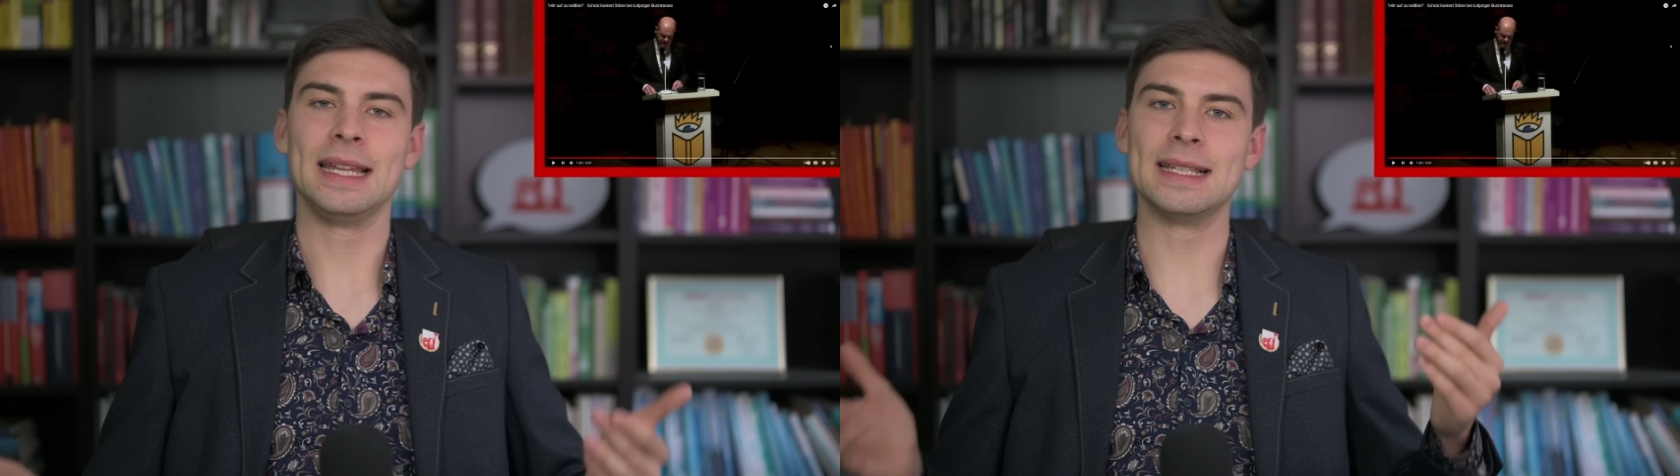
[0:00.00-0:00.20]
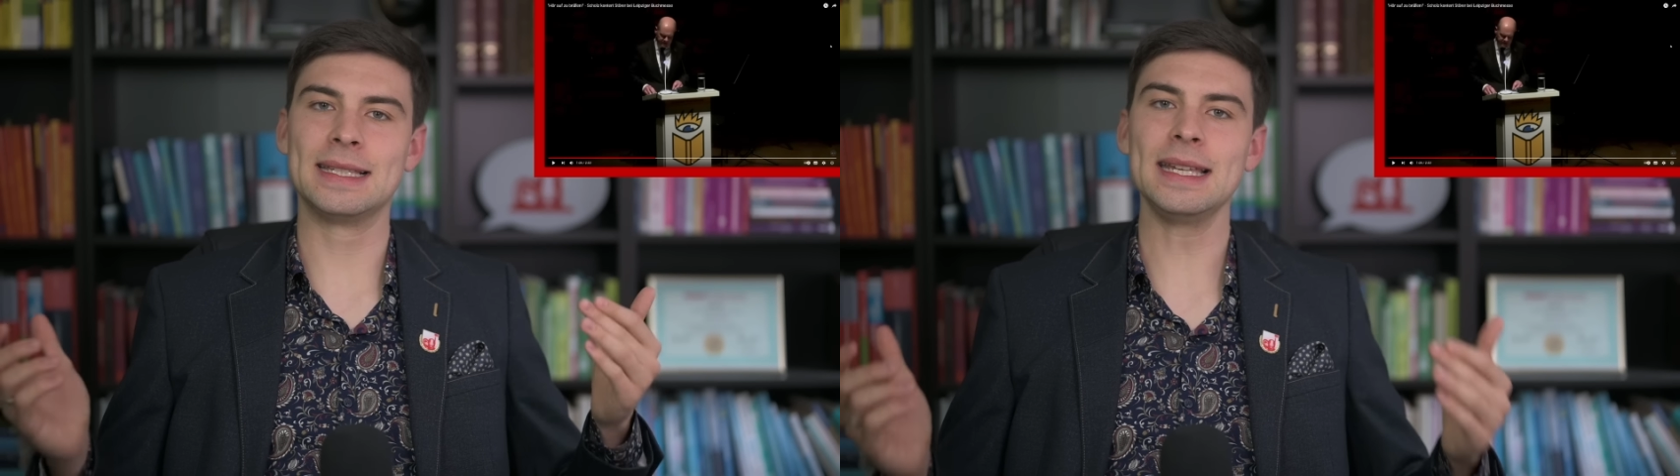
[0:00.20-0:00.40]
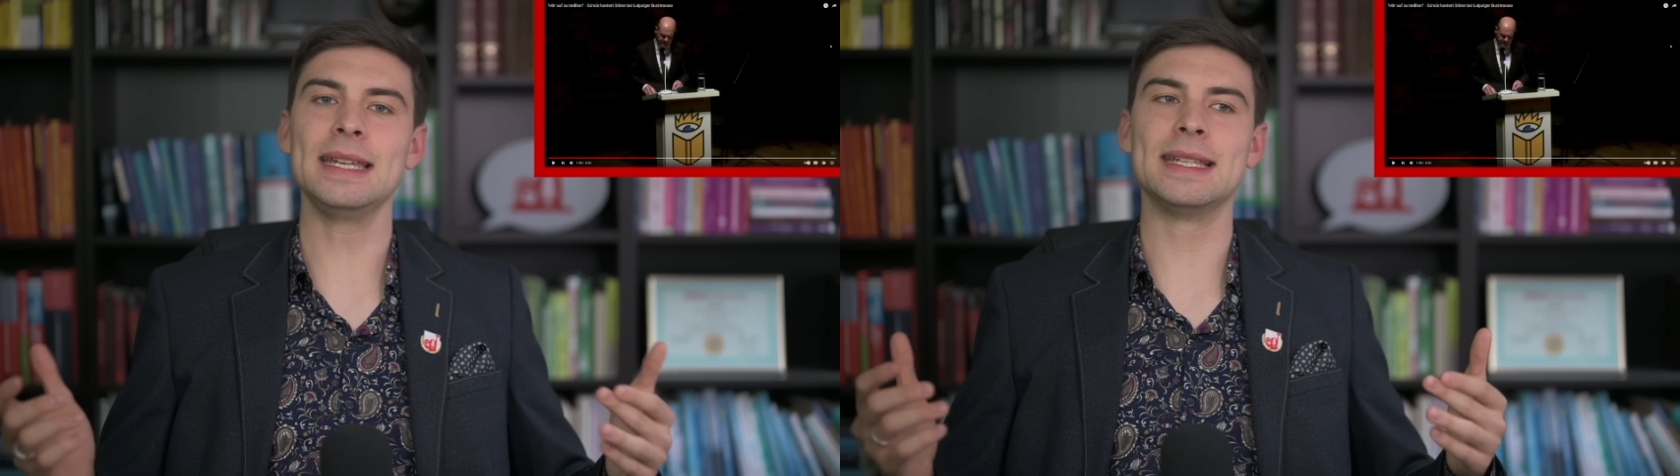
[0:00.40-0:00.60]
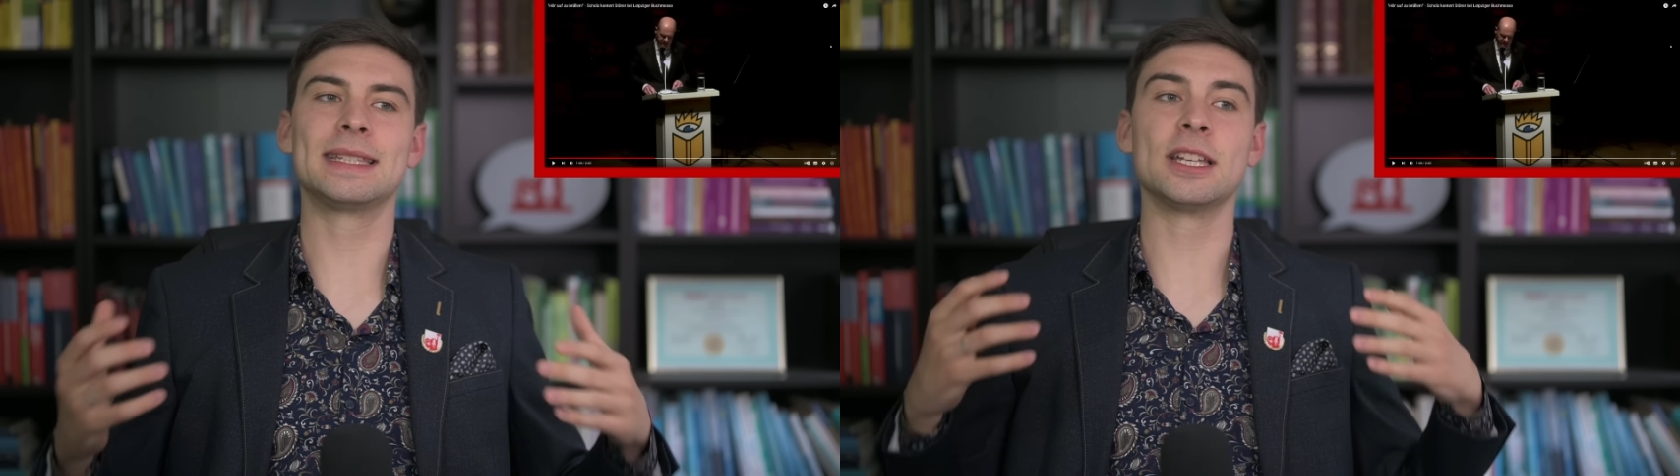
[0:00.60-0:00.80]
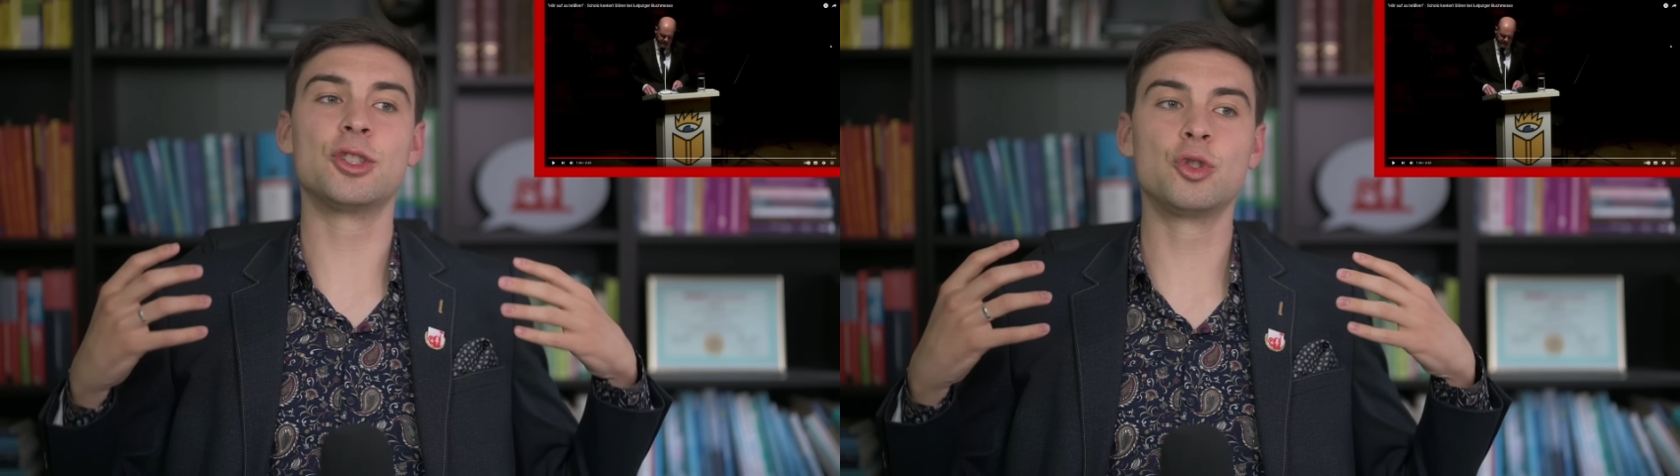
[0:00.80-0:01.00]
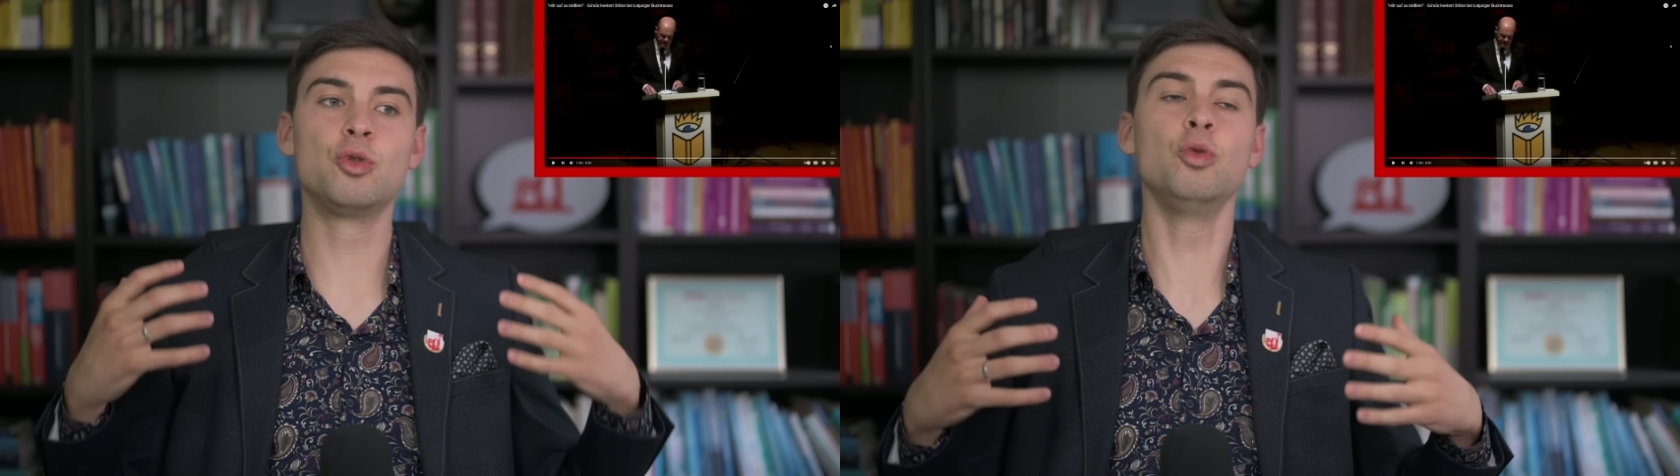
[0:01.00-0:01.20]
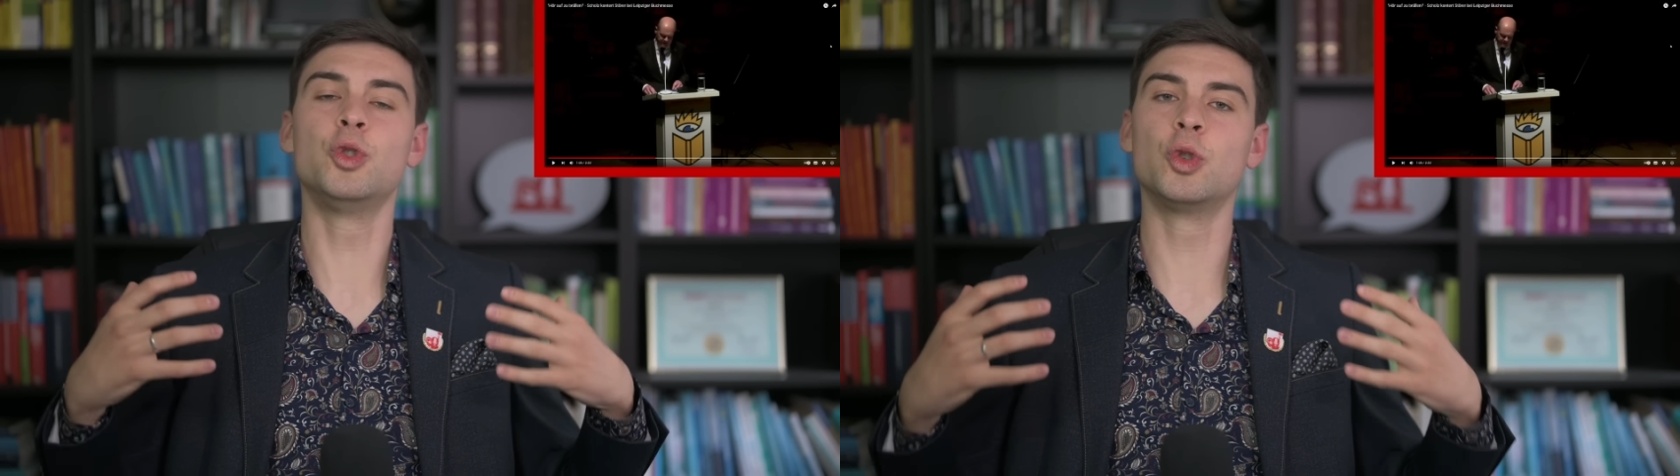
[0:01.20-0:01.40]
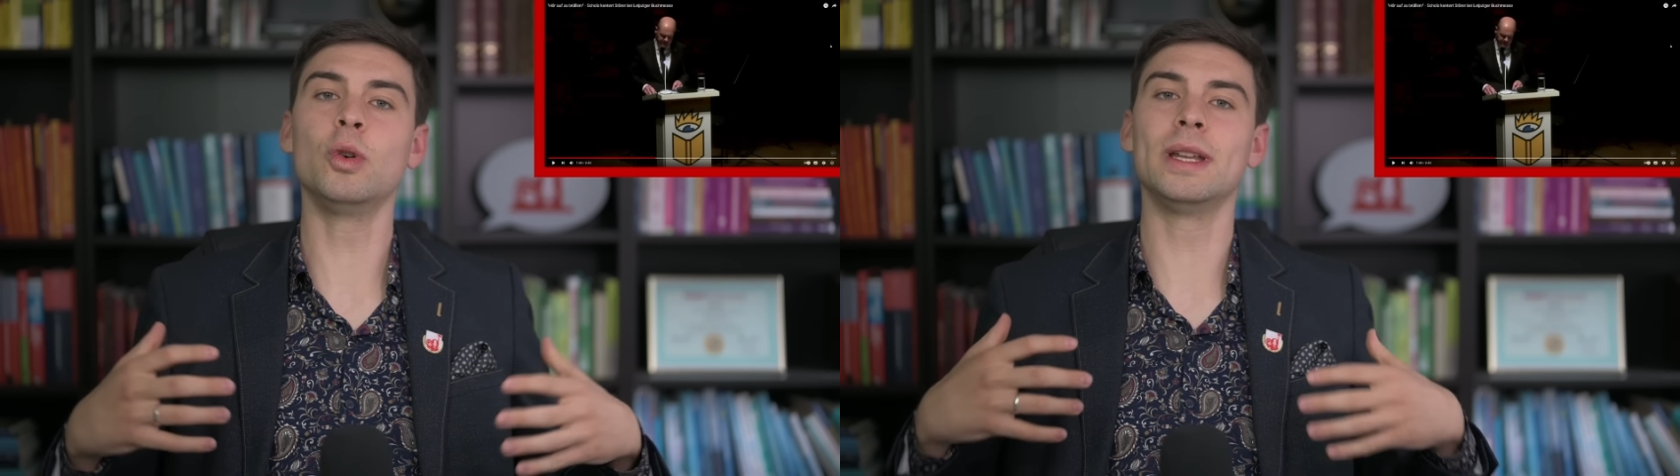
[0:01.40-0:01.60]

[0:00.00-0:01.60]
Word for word: Der Sinn ist, dass du so